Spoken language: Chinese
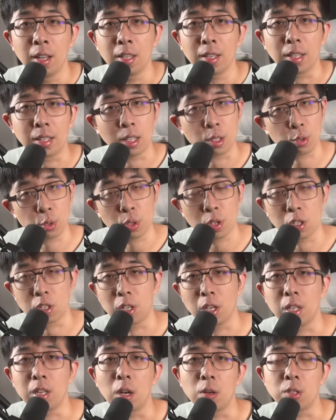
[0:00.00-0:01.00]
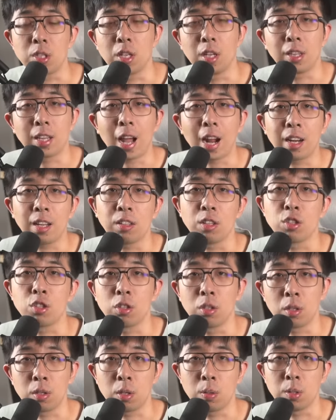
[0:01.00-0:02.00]
但它确实也导致了大量的
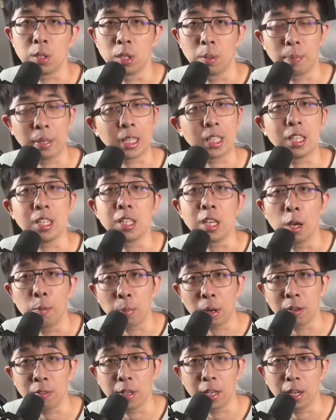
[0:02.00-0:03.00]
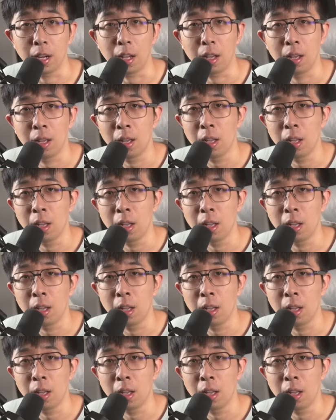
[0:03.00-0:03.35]
智能手机被提前报废了。